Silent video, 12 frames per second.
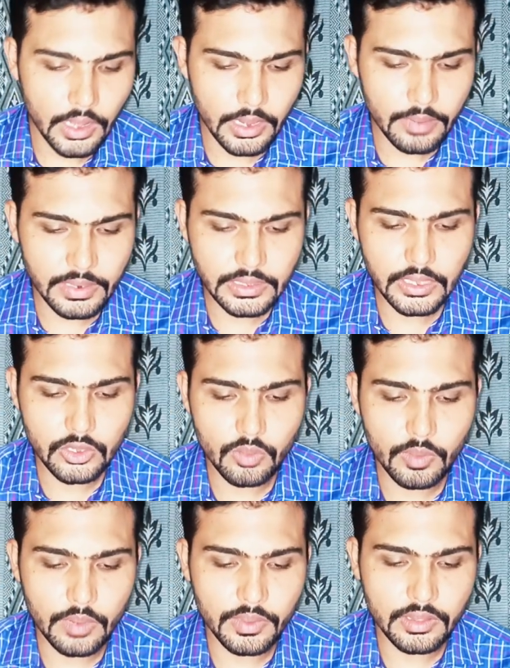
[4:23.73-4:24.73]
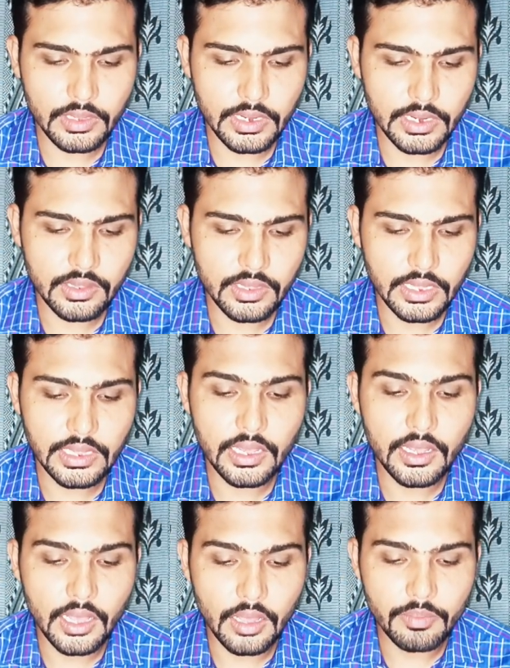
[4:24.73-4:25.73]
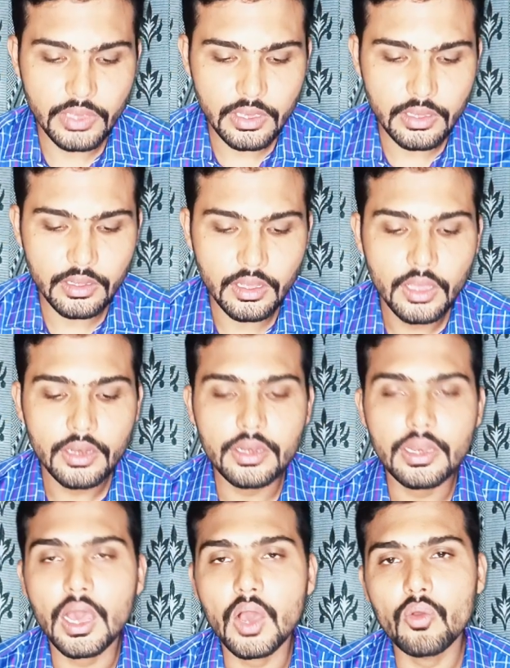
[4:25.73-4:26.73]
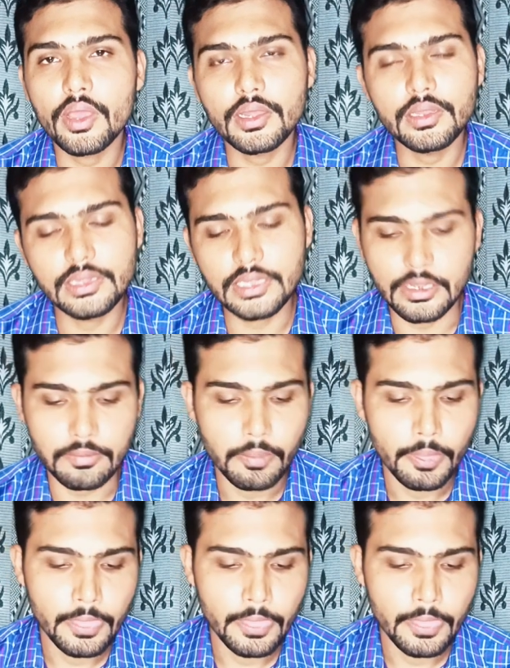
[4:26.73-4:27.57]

आगे बढ़ते हैं तो हमारे पास सेंटेंस है दे कम हियर नाउ एंड देन